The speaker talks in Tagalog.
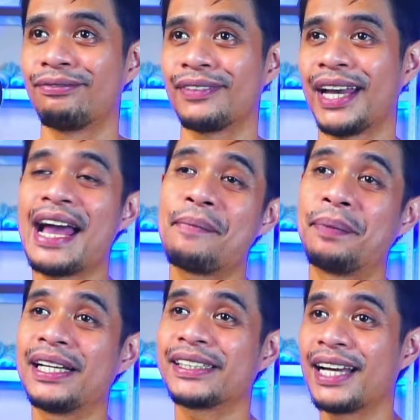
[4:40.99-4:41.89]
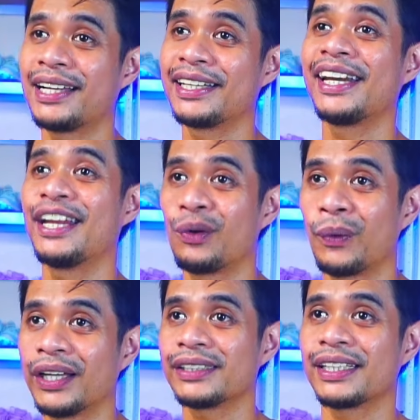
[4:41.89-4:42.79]
Kaya pala siya
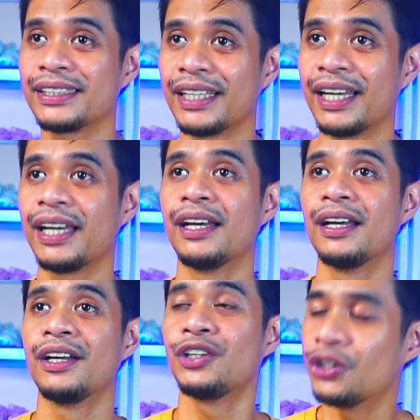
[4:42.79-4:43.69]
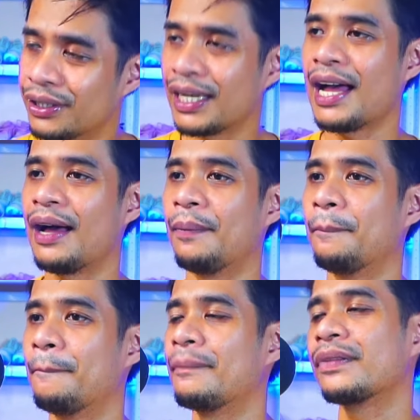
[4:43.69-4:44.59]
nire-request kasi yun nga,
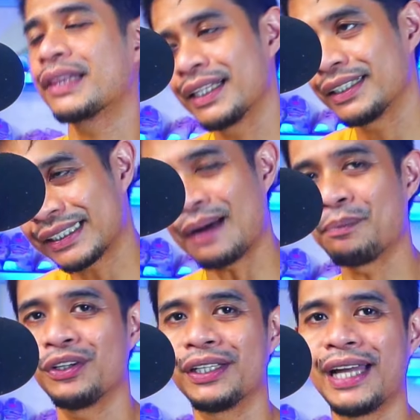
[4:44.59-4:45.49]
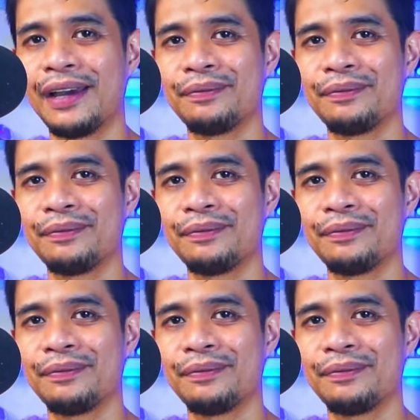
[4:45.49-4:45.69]
stop on a dime